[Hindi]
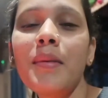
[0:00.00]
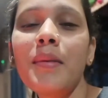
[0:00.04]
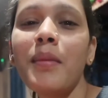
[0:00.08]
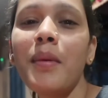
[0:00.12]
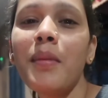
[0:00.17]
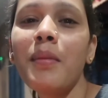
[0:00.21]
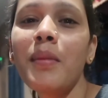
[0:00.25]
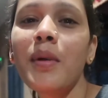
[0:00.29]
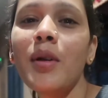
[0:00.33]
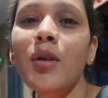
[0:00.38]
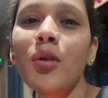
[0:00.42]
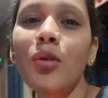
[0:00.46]
अभी
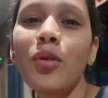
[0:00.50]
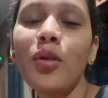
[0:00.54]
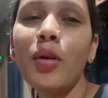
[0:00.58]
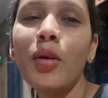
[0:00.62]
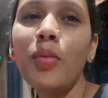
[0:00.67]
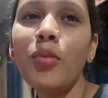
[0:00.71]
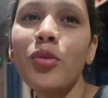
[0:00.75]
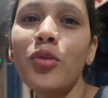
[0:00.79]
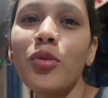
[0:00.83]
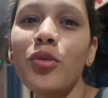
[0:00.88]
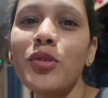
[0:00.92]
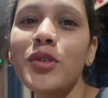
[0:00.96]
मम्मी लोग
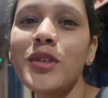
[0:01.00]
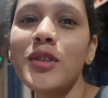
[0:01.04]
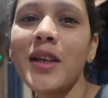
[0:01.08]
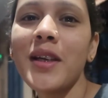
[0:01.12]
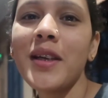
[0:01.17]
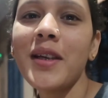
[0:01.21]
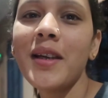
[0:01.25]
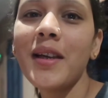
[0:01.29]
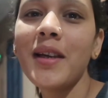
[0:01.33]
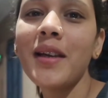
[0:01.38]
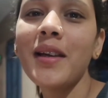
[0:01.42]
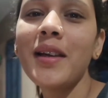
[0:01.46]
का मूड
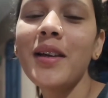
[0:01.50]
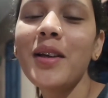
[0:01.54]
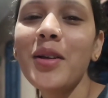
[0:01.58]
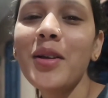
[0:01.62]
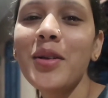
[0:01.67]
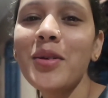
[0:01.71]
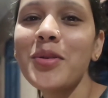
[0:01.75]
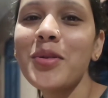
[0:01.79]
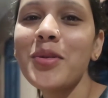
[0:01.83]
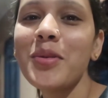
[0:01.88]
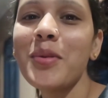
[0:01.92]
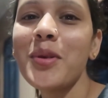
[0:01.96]
सही है
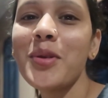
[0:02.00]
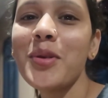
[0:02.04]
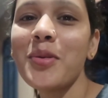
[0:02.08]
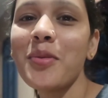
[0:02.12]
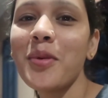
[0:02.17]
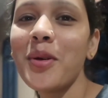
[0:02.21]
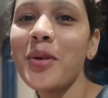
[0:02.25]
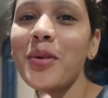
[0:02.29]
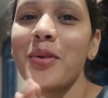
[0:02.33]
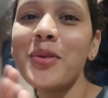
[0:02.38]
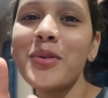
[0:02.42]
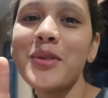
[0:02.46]
सुबह
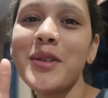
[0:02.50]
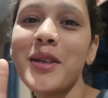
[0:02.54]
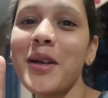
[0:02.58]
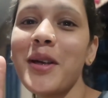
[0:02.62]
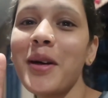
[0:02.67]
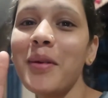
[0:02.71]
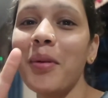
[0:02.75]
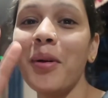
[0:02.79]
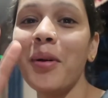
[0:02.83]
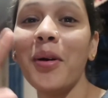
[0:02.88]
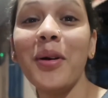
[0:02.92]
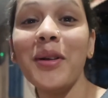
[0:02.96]
सुबह खुशी
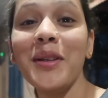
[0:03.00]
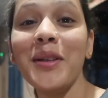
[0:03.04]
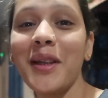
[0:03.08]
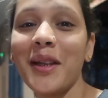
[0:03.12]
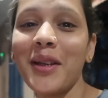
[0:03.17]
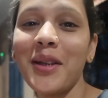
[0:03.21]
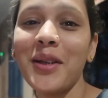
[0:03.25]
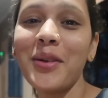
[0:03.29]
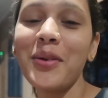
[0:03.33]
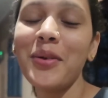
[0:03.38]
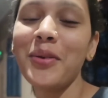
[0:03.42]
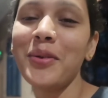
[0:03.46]
का बहुत
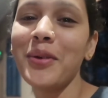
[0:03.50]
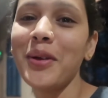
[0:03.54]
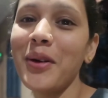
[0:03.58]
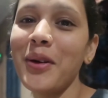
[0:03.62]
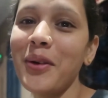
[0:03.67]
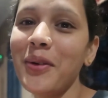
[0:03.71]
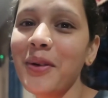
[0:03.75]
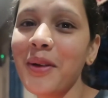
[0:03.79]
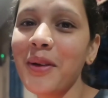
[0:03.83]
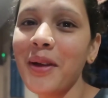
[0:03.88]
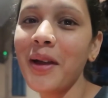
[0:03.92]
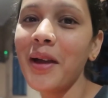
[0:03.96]
ज़्यादा रोना
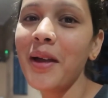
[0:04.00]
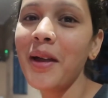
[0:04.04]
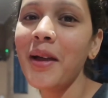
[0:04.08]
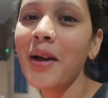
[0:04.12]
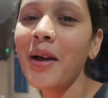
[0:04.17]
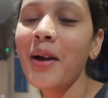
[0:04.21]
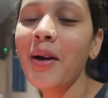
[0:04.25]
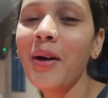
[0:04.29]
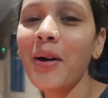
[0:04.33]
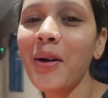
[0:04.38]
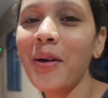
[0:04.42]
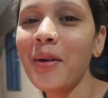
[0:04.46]
हो गया
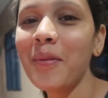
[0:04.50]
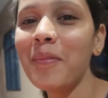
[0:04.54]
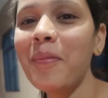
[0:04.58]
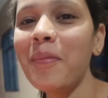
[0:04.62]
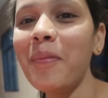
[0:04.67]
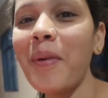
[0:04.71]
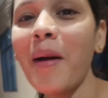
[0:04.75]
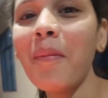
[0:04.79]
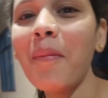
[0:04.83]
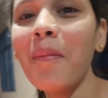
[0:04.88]
हम्म। और